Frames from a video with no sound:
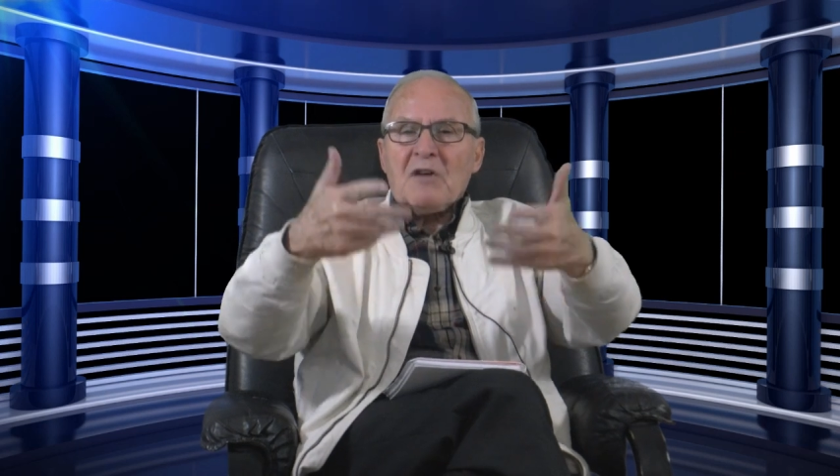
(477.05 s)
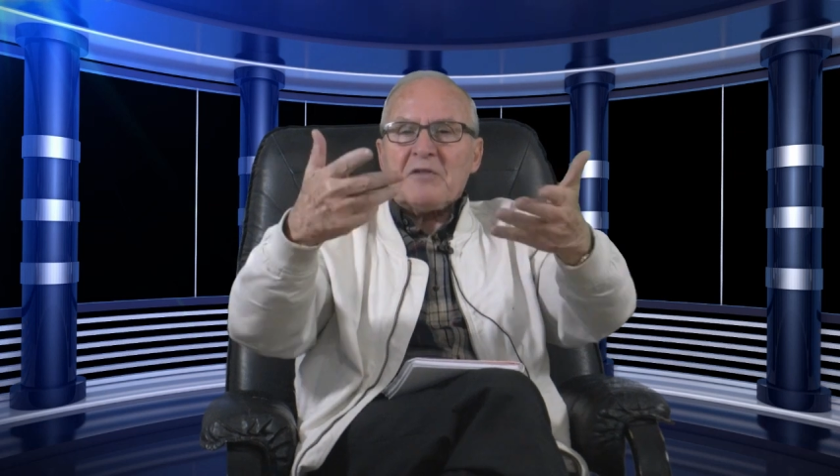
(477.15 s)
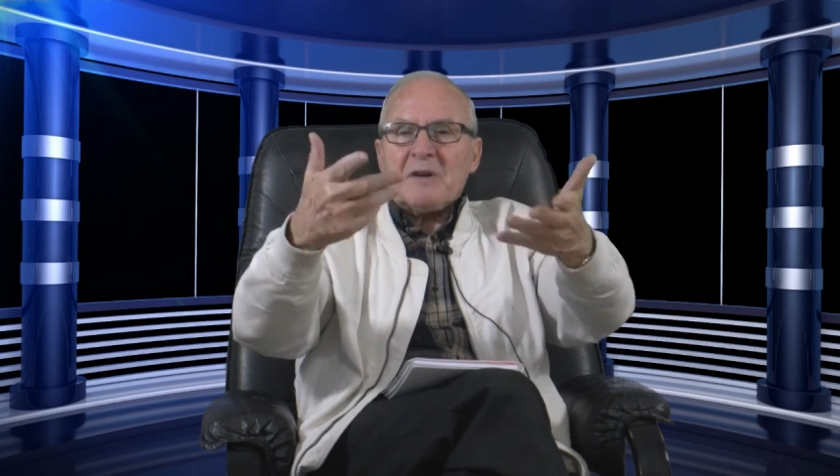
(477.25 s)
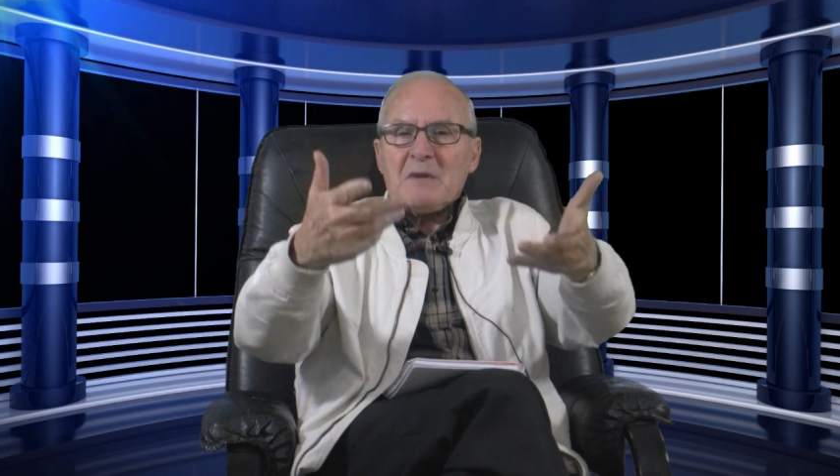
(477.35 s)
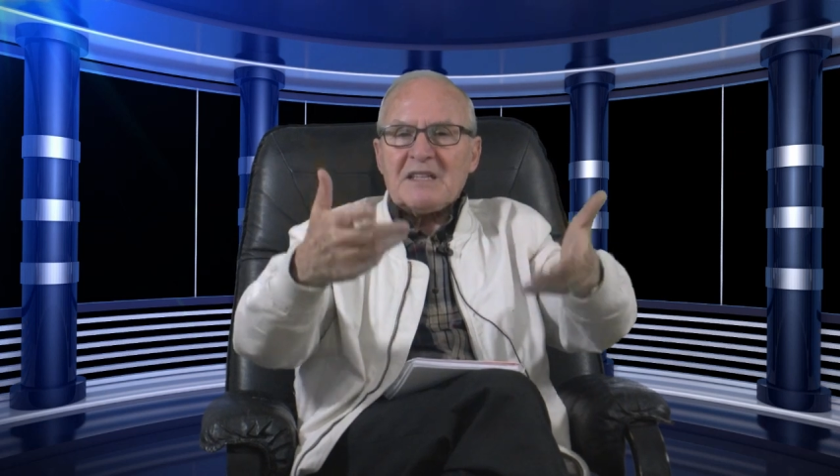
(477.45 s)

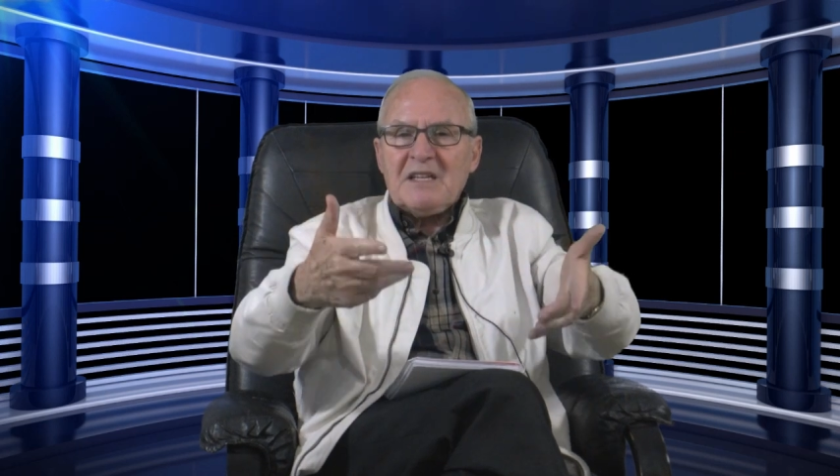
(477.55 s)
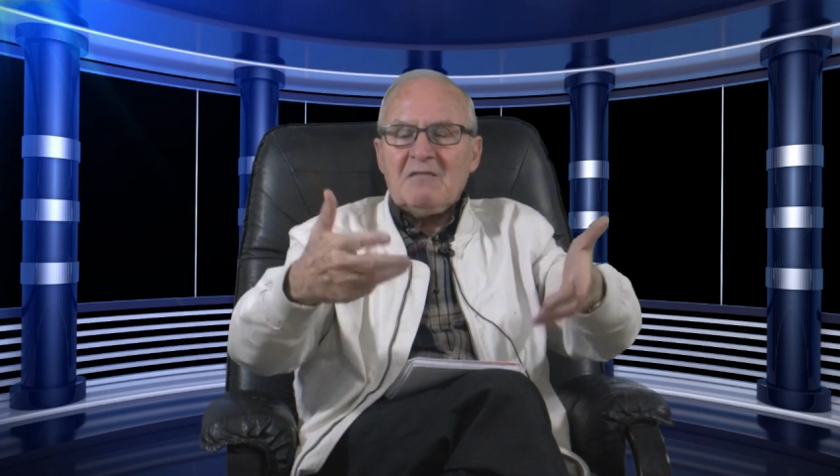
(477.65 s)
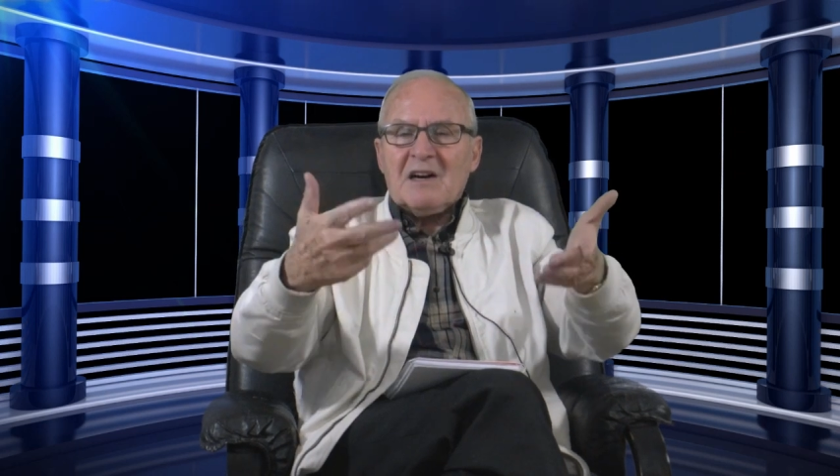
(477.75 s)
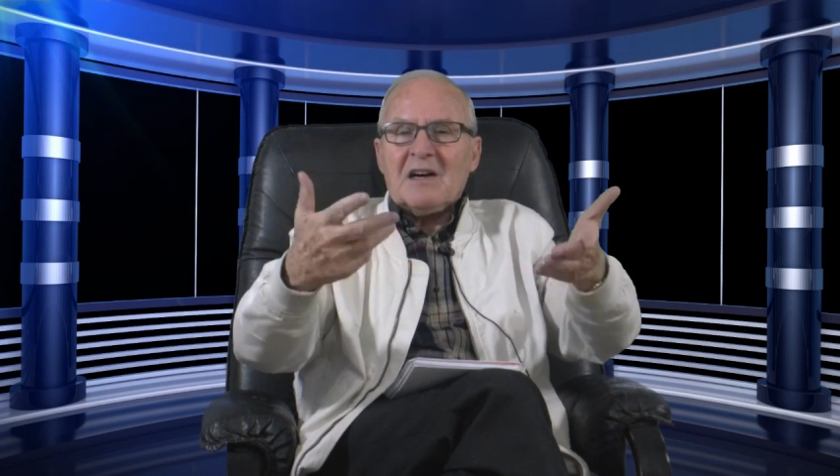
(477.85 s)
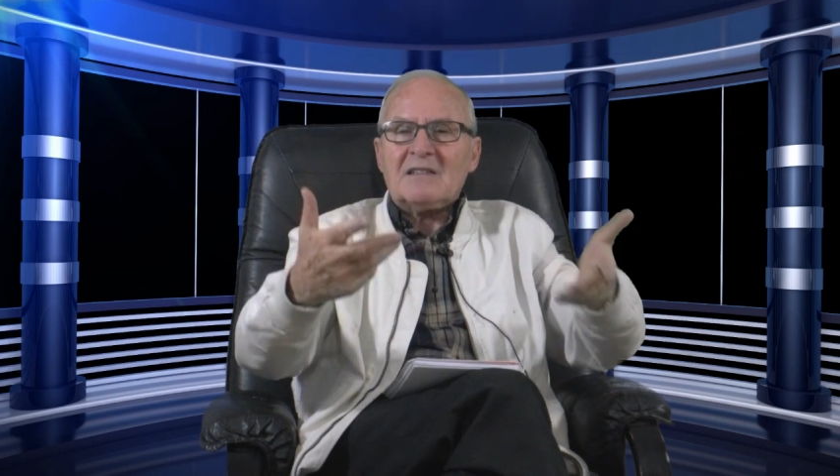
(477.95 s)

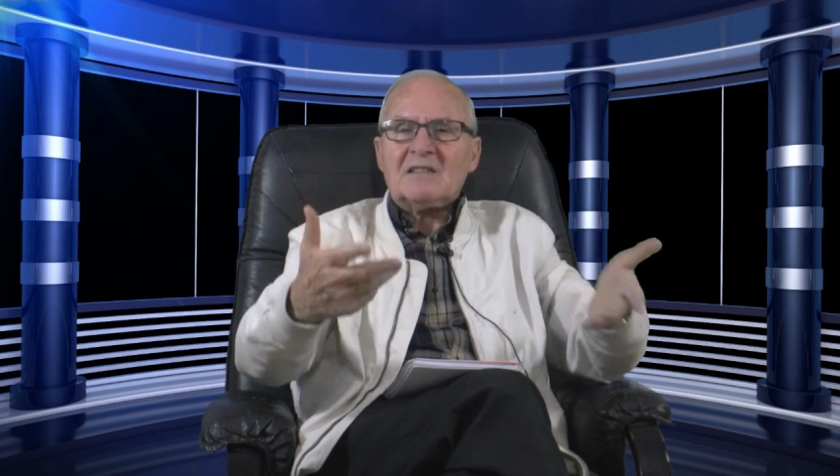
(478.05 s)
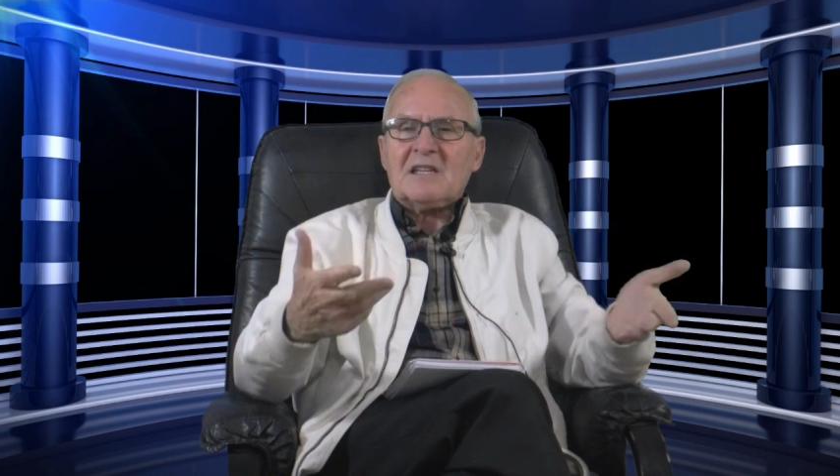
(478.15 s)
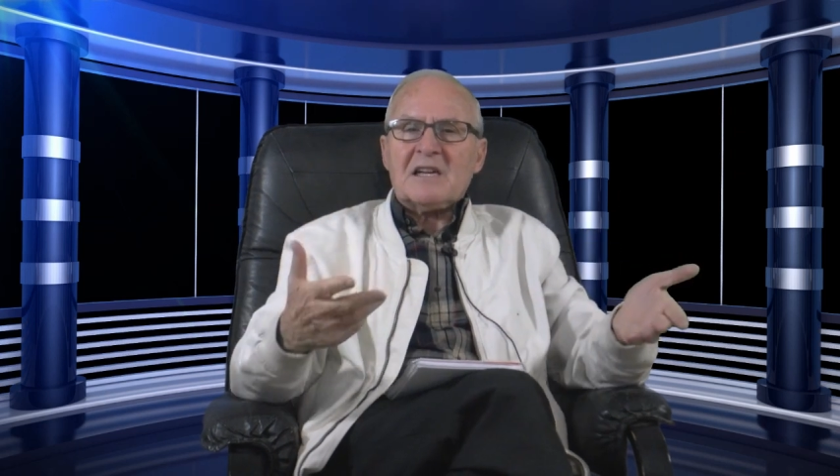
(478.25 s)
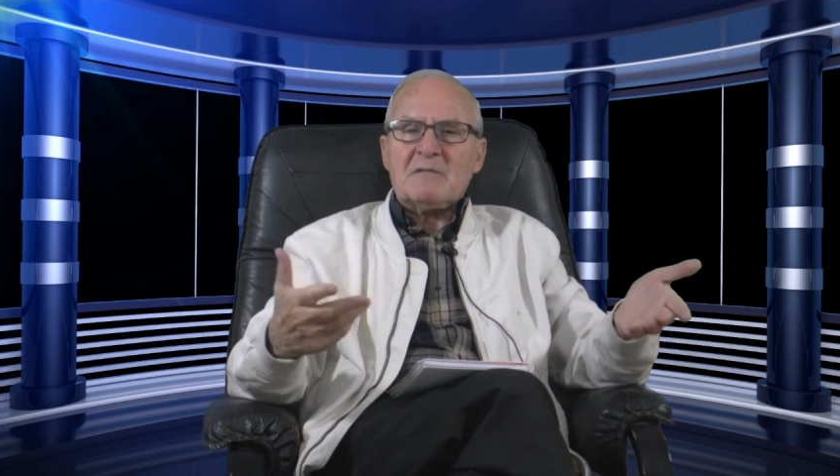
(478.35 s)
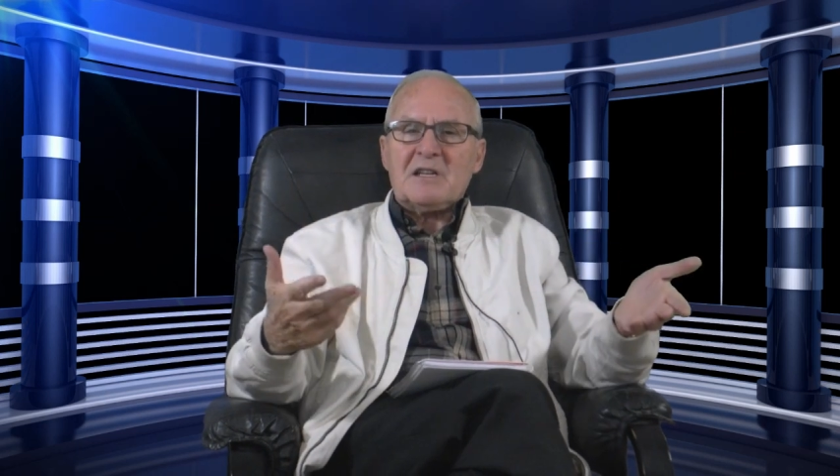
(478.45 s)
afirmativa
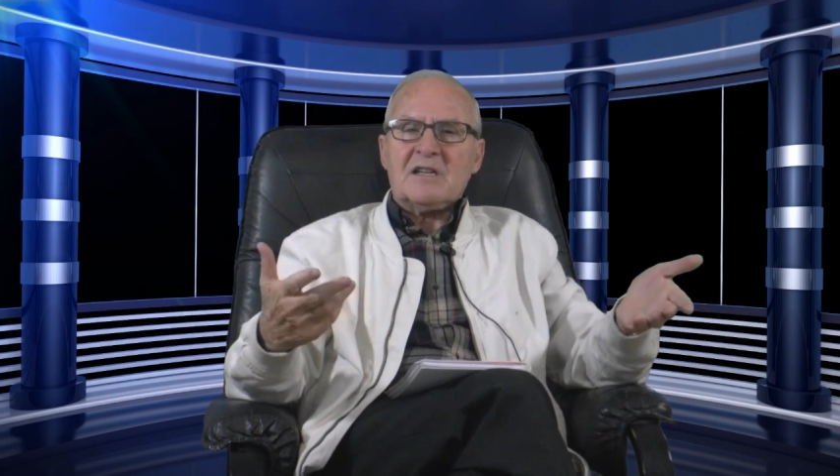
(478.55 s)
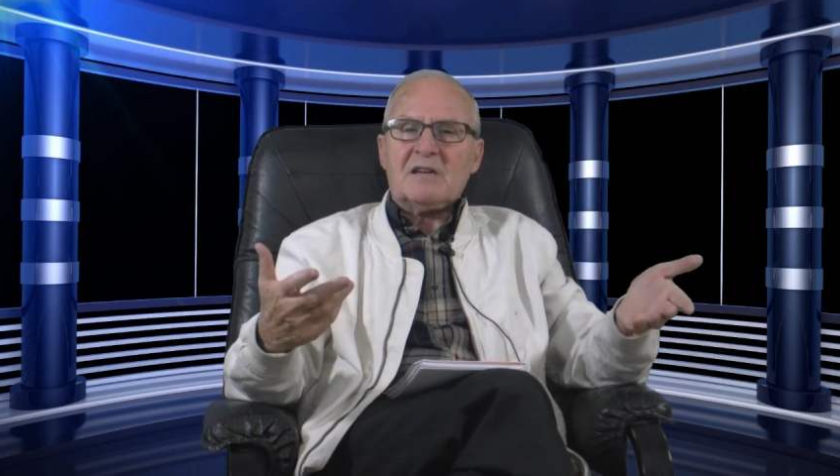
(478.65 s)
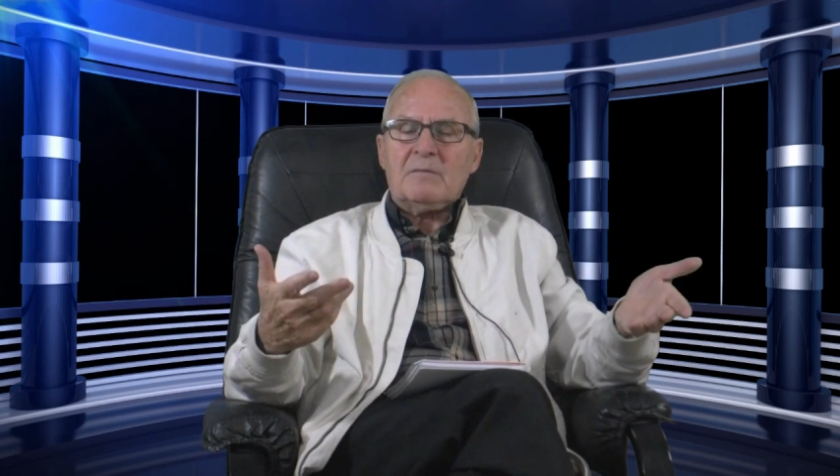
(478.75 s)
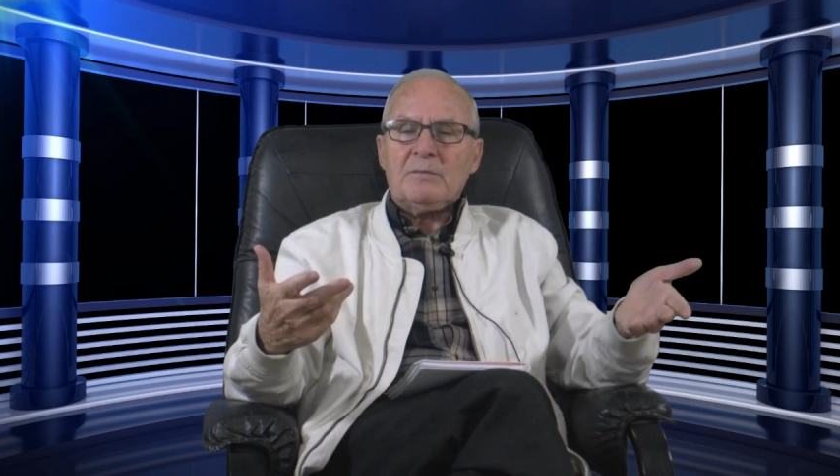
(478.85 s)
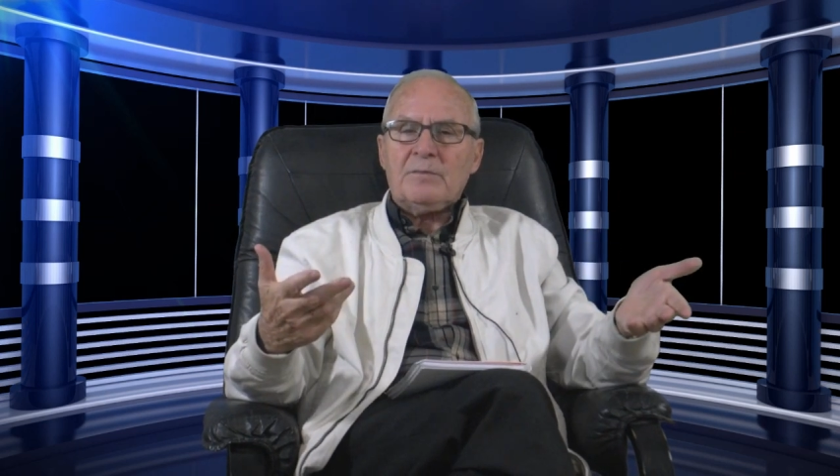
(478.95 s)
ante la vida.